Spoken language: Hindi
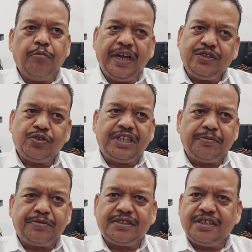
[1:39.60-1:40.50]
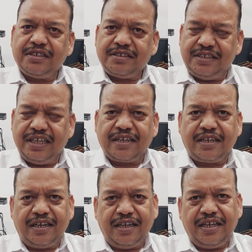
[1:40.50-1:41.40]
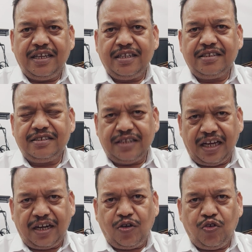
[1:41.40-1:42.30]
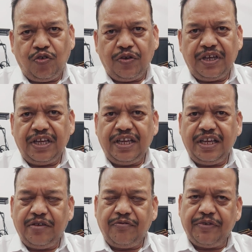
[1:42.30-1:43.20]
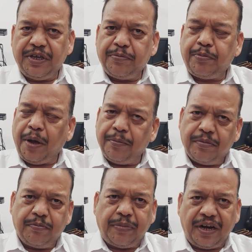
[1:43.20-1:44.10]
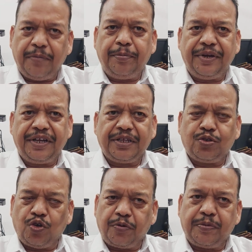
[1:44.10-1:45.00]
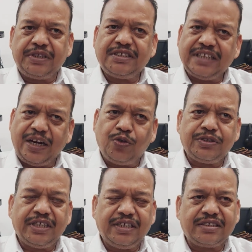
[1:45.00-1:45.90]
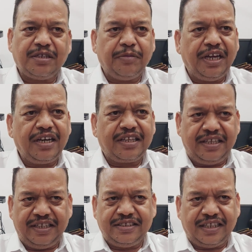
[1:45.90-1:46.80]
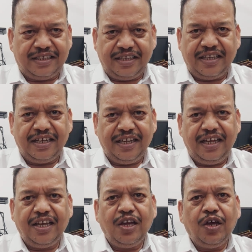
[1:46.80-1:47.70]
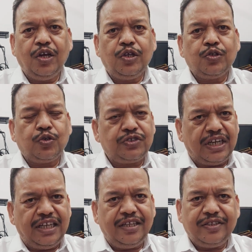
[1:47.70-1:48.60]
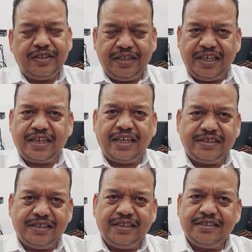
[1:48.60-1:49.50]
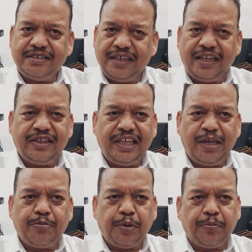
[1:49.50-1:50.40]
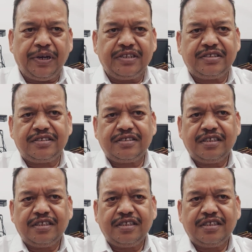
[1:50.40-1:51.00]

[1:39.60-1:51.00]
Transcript: मैं जो टिप्स शेयर करने जा रहा हूँ वे पारंपरिक तौर पर सालों से इस्तेमाल किए जाते रहे हैं तो चलिए देर कैसी जानते हैं पिंपल्स